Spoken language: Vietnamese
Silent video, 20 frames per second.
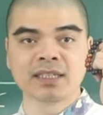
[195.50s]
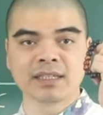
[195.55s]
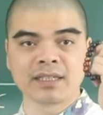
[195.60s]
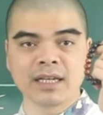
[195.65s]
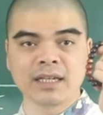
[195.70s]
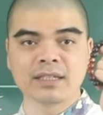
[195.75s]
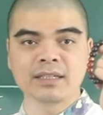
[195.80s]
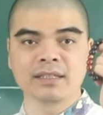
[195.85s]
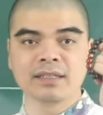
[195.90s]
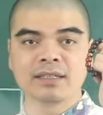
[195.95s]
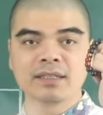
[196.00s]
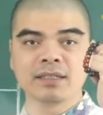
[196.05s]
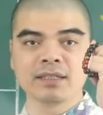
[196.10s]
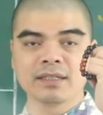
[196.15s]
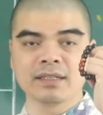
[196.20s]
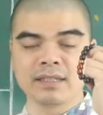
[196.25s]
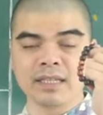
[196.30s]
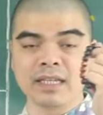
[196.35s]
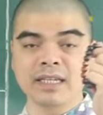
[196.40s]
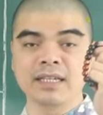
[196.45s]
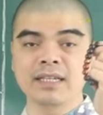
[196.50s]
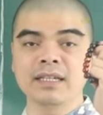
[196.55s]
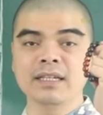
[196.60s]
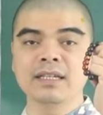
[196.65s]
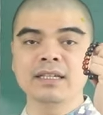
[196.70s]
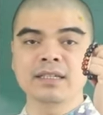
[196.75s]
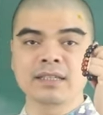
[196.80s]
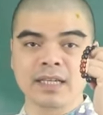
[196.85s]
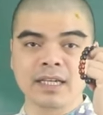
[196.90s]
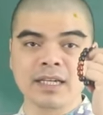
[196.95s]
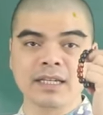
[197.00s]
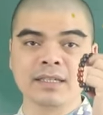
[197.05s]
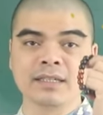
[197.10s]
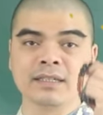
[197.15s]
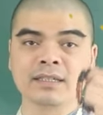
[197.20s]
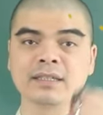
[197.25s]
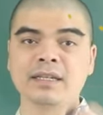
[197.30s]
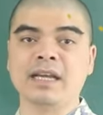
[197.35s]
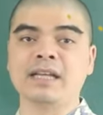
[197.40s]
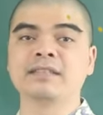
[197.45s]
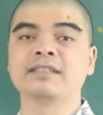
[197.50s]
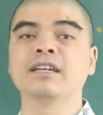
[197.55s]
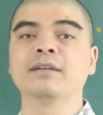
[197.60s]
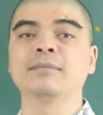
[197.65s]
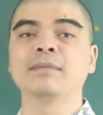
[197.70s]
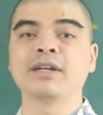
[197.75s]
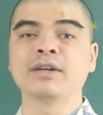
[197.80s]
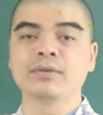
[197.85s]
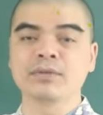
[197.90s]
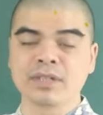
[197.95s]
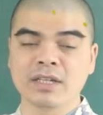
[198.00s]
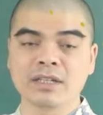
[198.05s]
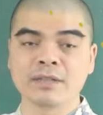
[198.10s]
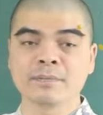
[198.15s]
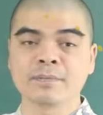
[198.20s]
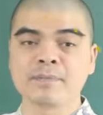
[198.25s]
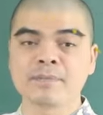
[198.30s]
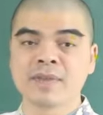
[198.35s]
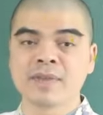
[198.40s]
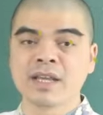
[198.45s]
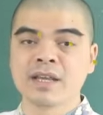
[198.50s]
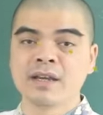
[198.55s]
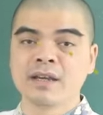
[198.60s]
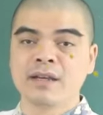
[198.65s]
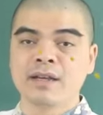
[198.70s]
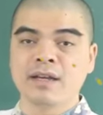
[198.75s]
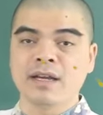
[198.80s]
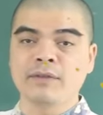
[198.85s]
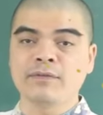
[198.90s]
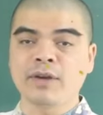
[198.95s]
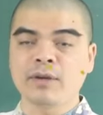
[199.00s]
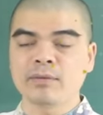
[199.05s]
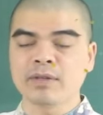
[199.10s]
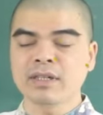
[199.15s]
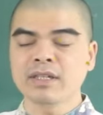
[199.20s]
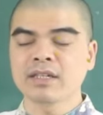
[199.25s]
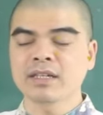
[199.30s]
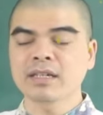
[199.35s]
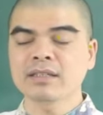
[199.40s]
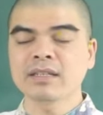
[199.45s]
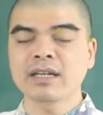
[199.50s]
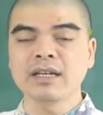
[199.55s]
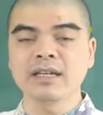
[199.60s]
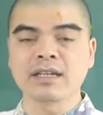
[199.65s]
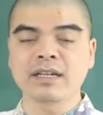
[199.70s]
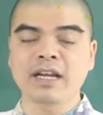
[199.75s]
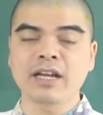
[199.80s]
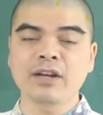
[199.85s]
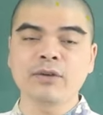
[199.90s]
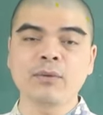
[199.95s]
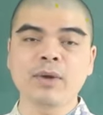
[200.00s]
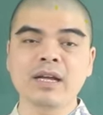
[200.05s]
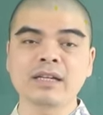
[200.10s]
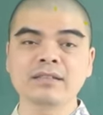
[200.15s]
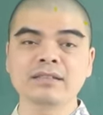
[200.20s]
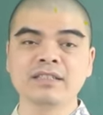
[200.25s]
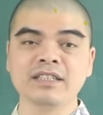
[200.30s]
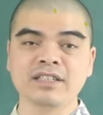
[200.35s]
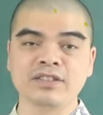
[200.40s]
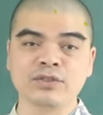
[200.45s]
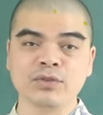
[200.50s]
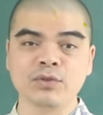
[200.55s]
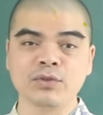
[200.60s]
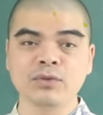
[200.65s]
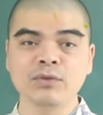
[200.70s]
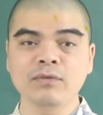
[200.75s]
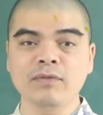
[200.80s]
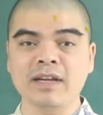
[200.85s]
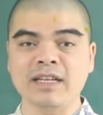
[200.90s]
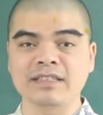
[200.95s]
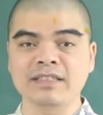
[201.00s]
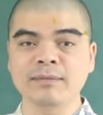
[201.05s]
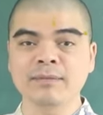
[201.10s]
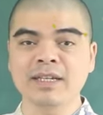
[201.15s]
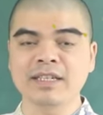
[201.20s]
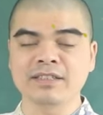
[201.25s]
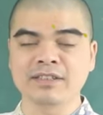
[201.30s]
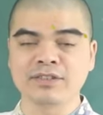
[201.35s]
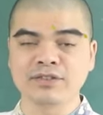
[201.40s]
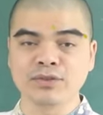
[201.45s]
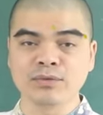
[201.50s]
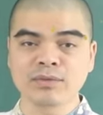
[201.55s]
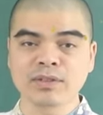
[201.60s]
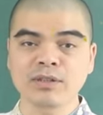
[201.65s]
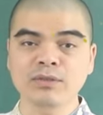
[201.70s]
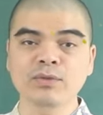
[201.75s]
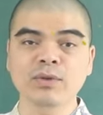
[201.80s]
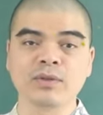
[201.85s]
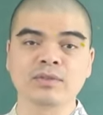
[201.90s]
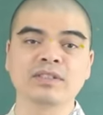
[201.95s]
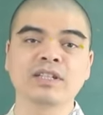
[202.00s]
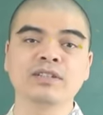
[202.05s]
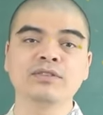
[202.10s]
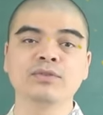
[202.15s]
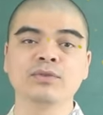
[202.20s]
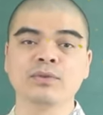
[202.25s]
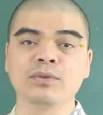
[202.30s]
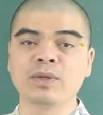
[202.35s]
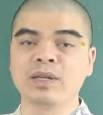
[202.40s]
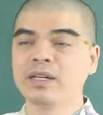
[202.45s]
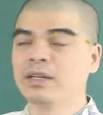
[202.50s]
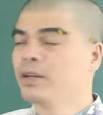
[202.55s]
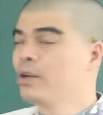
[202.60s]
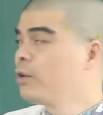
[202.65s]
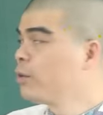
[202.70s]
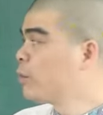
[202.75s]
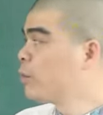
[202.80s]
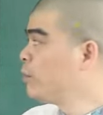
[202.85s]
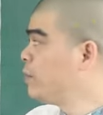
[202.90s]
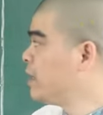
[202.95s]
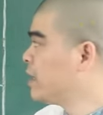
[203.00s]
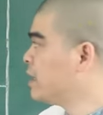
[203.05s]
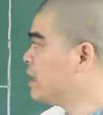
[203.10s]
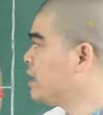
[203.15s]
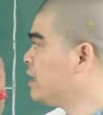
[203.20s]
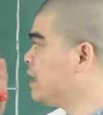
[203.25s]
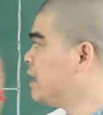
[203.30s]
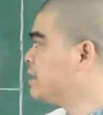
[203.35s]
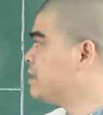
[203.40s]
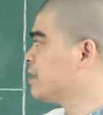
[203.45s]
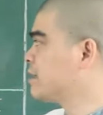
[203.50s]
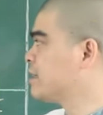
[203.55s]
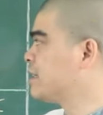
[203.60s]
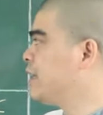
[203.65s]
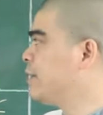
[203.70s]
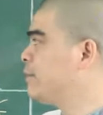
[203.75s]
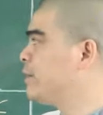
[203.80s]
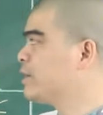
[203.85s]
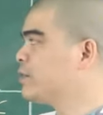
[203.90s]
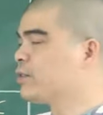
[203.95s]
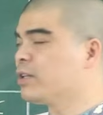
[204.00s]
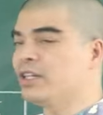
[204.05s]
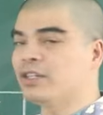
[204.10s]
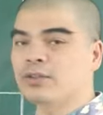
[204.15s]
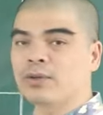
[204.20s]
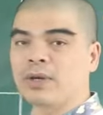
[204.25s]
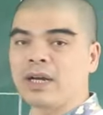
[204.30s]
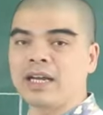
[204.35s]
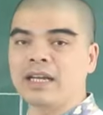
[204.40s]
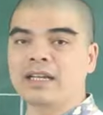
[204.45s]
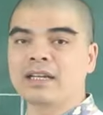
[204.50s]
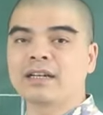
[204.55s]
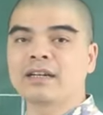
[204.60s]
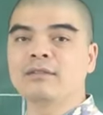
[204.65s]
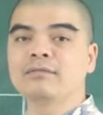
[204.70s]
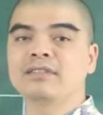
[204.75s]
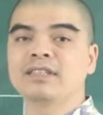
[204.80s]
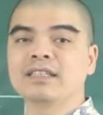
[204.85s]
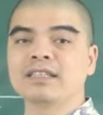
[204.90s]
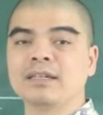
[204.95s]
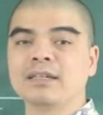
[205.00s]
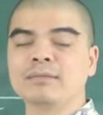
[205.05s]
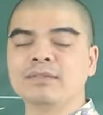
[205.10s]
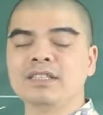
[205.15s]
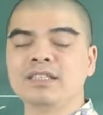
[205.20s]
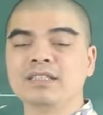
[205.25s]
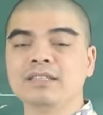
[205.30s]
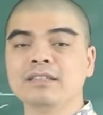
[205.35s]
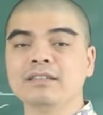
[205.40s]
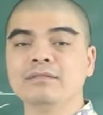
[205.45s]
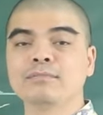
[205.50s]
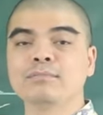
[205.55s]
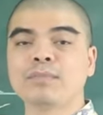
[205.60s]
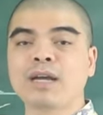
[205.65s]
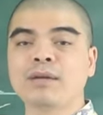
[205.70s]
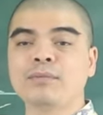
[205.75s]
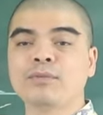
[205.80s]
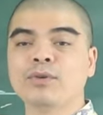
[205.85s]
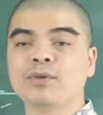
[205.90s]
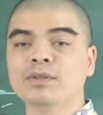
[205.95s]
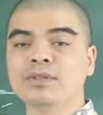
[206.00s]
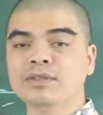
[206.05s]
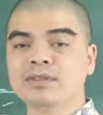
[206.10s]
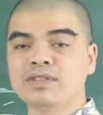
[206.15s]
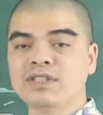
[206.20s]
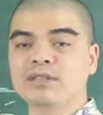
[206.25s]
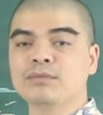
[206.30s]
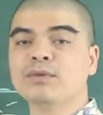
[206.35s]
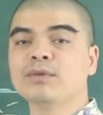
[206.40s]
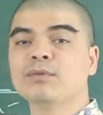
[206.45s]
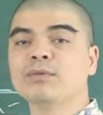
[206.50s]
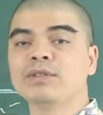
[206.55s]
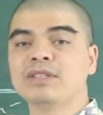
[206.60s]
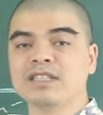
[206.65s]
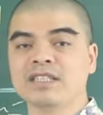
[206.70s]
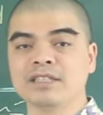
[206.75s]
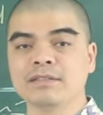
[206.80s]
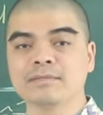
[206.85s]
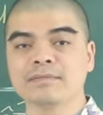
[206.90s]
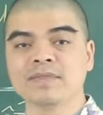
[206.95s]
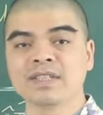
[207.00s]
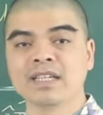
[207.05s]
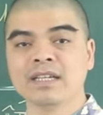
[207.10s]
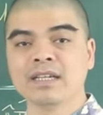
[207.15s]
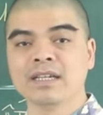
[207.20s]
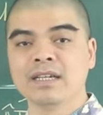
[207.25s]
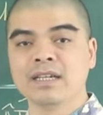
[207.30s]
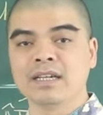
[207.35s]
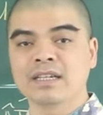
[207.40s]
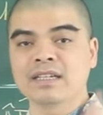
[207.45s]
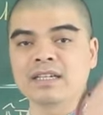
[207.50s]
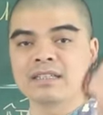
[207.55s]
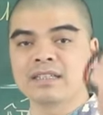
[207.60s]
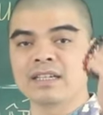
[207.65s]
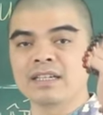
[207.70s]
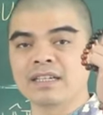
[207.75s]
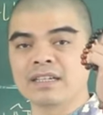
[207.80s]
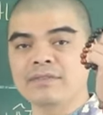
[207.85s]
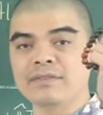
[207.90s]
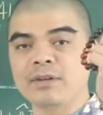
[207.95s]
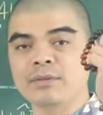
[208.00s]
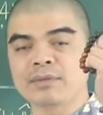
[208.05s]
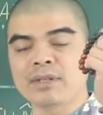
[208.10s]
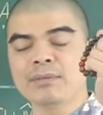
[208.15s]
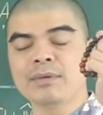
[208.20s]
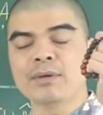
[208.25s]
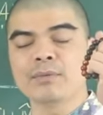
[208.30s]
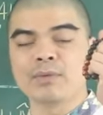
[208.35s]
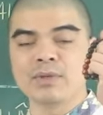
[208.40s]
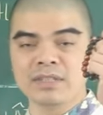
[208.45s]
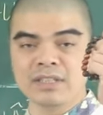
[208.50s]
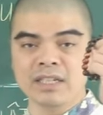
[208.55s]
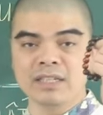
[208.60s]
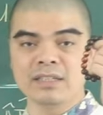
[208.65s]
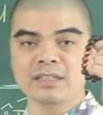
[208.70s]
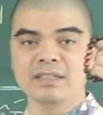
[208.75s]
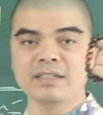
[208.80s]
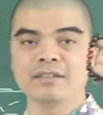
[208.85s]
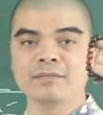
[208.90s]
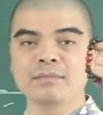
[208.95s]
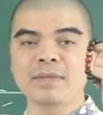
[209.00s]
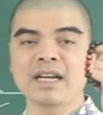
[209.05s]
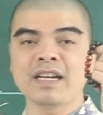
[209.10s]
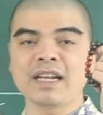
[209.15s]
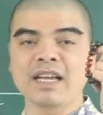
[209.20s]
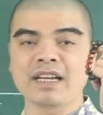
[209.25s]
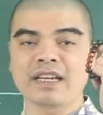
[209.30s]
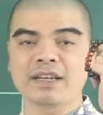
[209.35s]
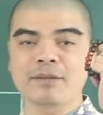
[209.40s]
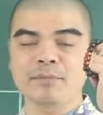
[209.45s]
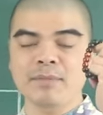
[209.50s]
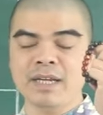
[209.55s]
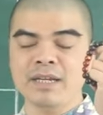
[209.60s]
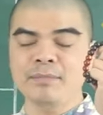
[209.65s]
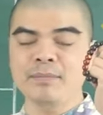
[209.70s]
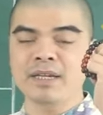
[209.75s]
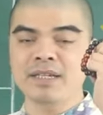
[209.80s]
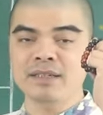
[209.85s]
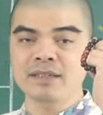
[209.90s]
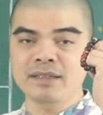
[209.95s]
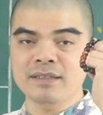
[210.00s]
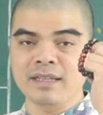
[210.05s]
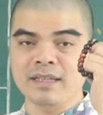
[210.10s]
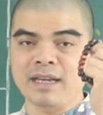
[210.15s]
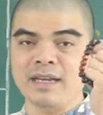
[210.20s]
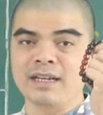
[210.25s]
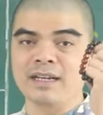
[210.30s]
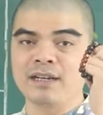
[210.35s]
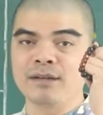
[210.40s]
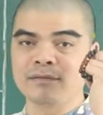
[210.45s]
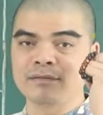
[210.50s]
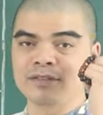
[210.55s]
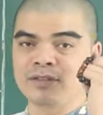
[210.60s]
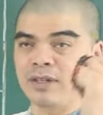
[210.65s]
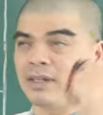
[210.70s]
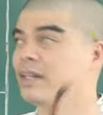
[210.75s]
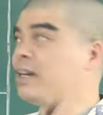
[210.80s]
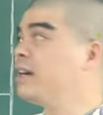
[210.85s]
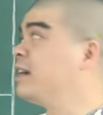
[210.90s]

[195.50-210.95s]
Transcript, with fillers: Thân, Tý, Thìn để trợ mệnh hộ thân. À, vòng nữa được các thầy khai quang chỉ chú và xem ngày sử dụng theo tuổi của gia chủ. Quý vị cứ liên hệ trực tiếp với số điện thoại không chín tám chín ba bốn chín một một chín để thỉnh cái vòng tam hợp quý nhân mang lại cái may mắn tài lộc trọn